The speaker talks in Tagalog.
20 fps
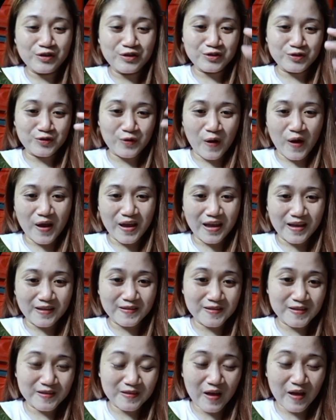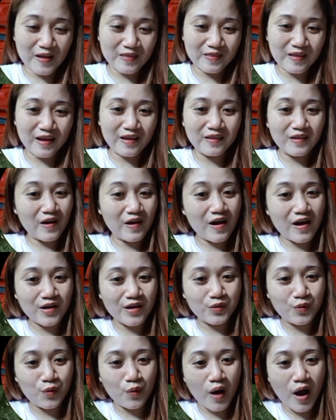So, ayan si tatay,
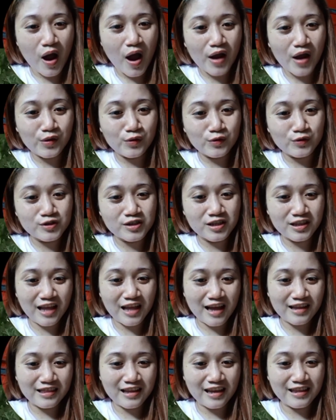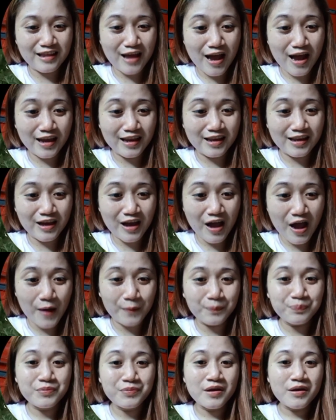nakakatuwa nga itong si tatay dahil nga